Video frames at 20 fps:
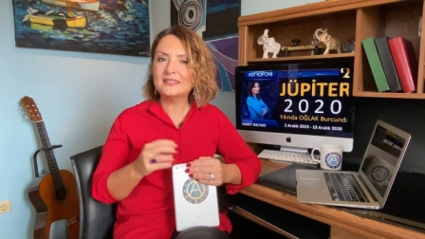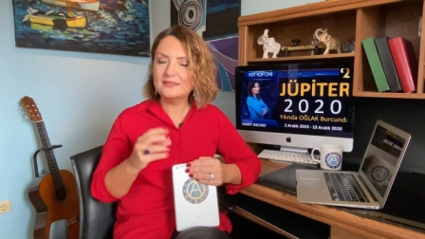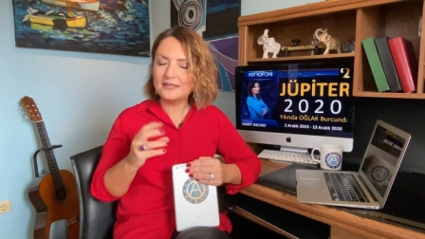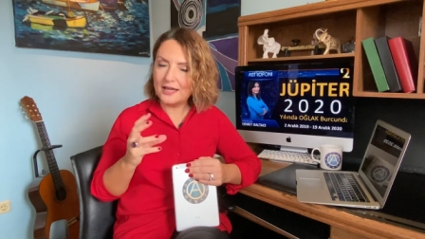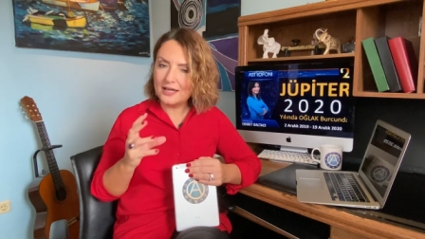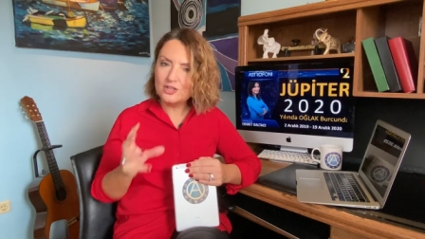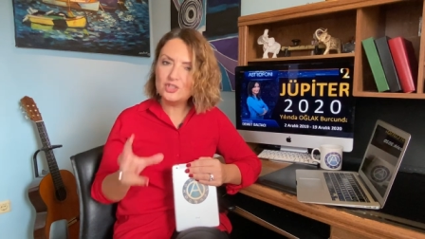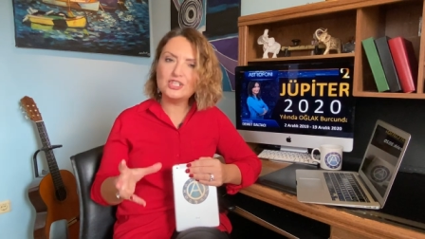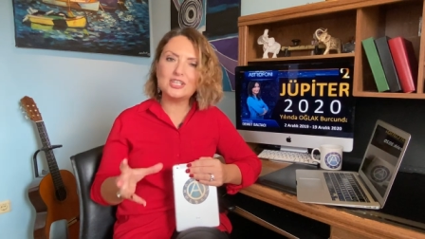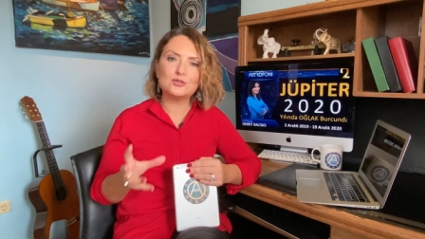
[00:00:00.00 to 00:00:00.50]

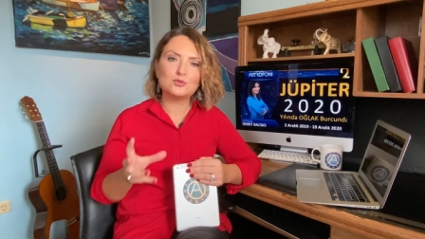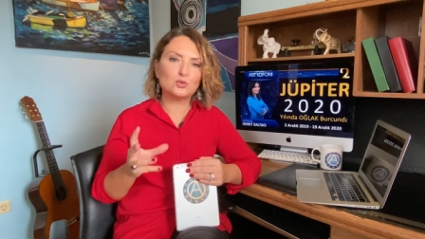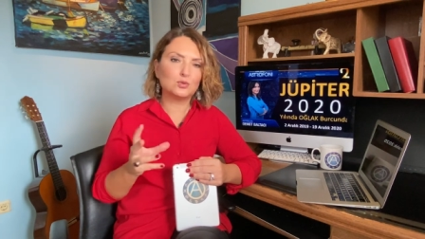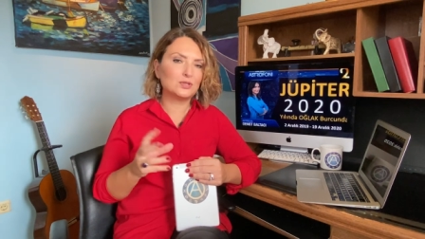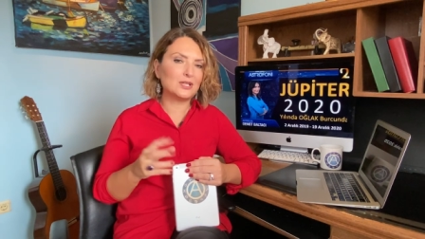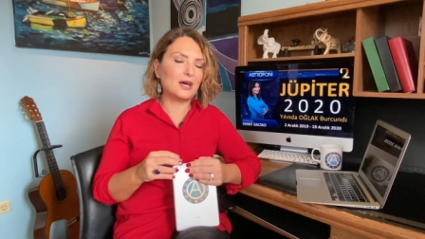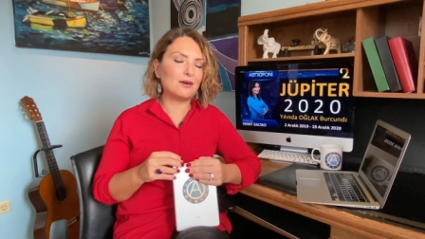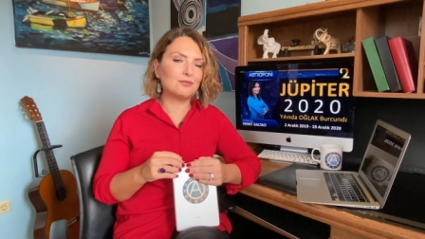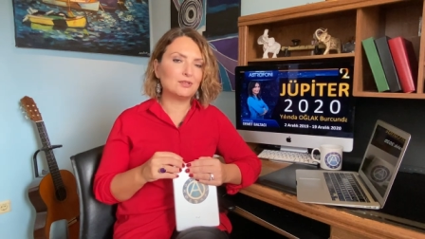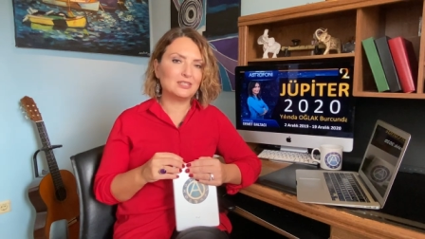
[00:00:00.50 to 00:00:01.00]
Daha
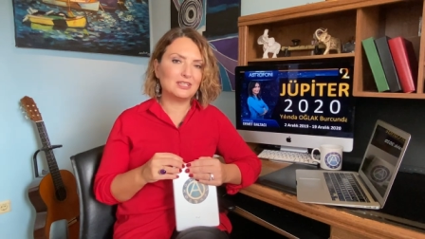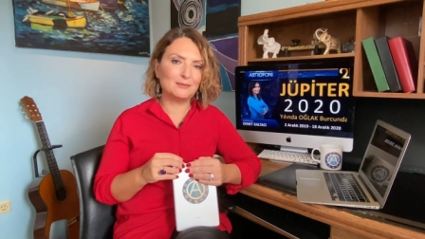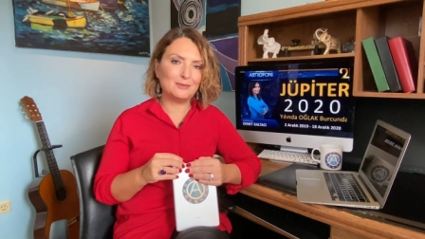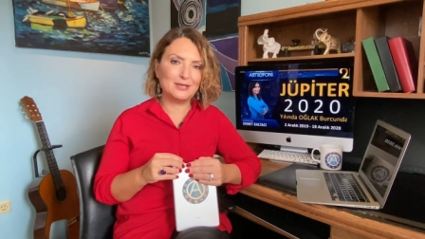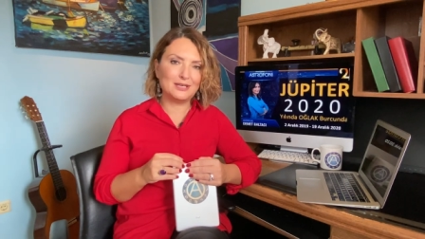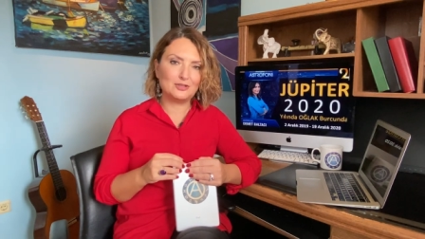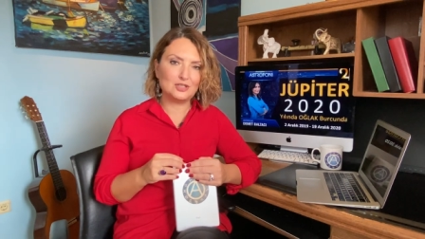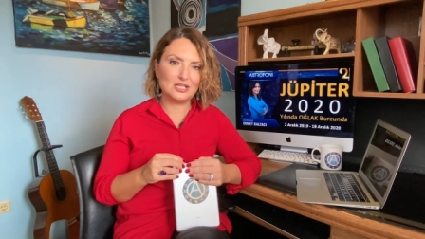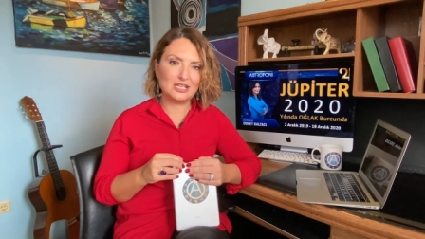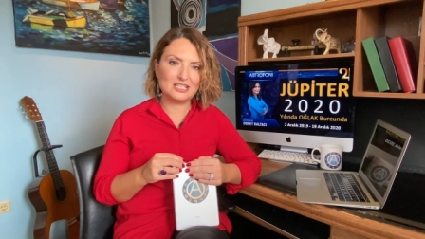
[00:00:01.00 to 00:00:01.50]
cesur
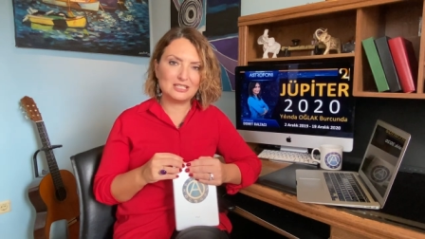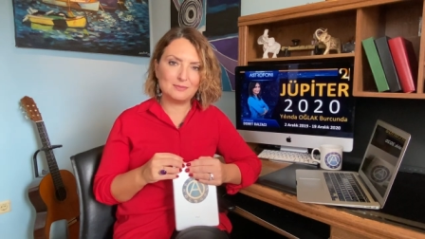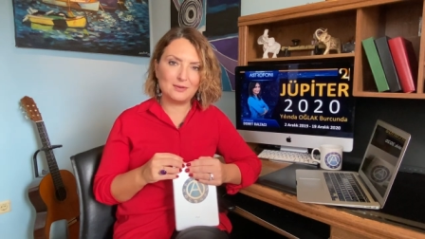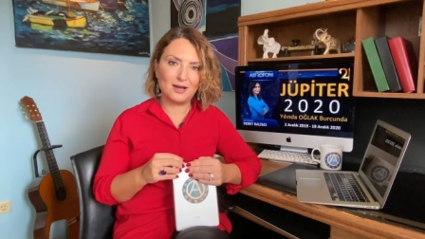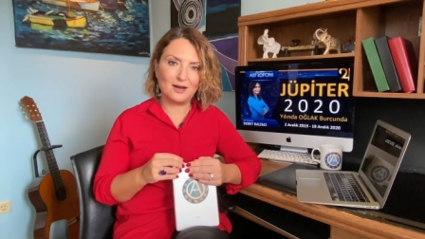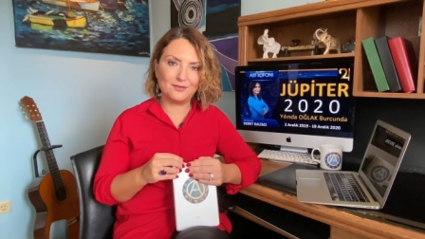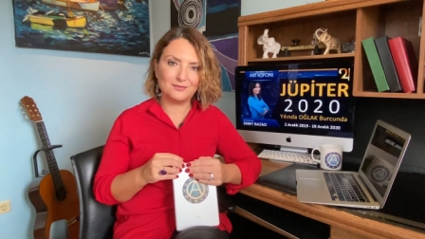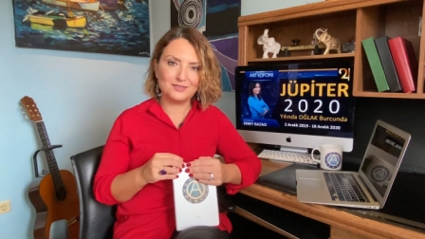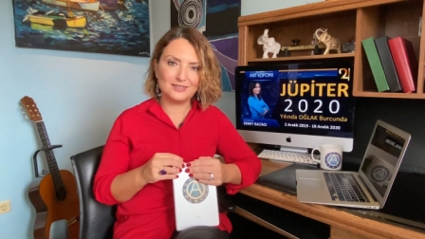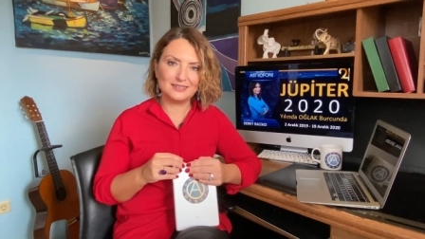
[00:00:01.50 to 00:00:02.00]
davranabileceğiniz bir
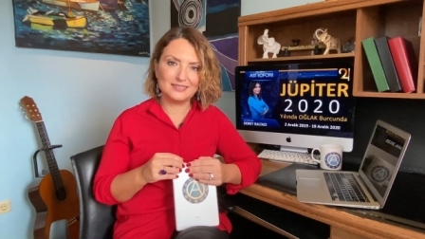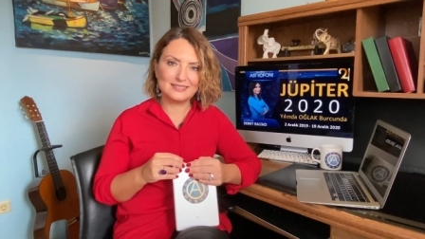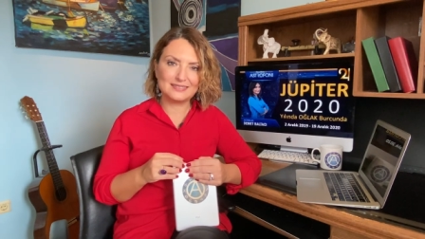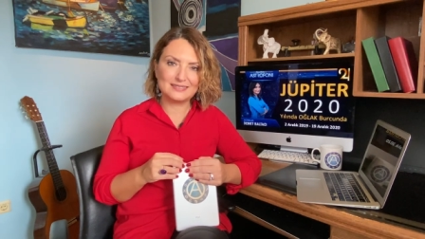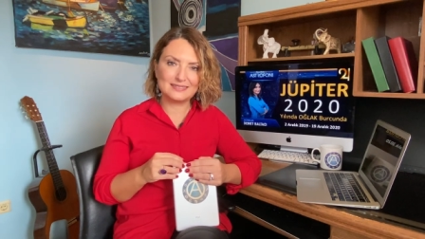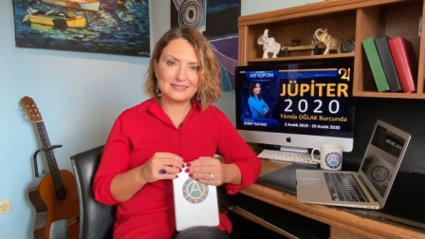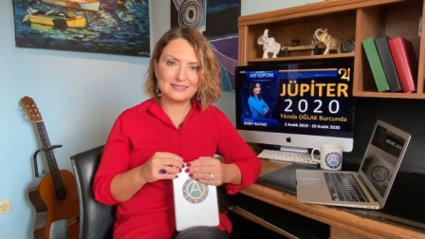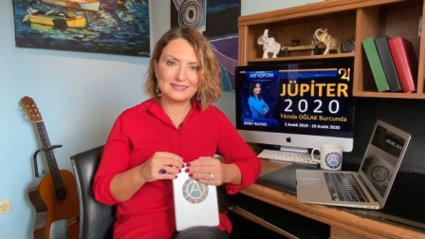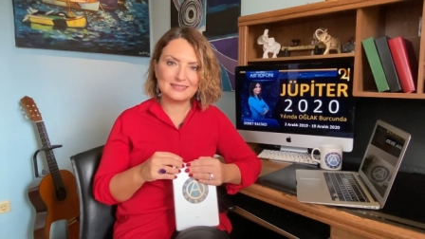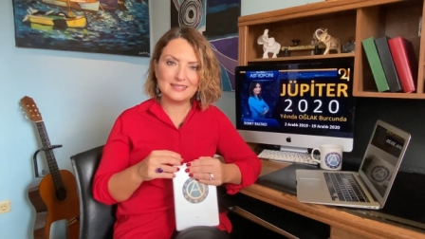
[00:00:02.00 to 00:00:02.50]

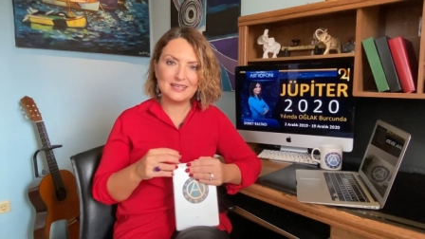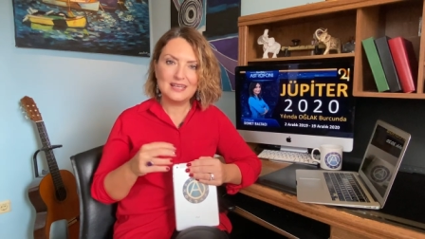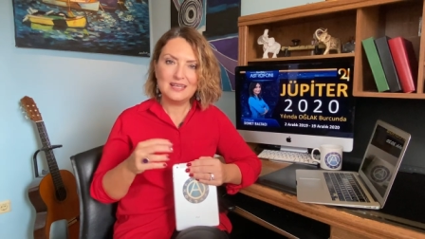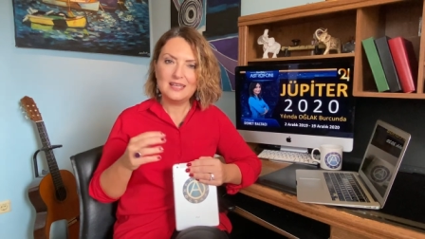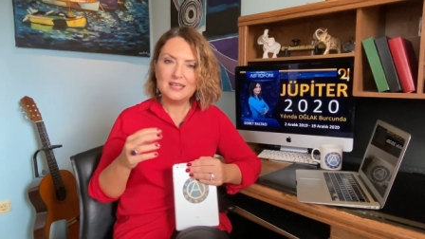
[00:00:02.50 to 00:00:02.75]
haftadasınız.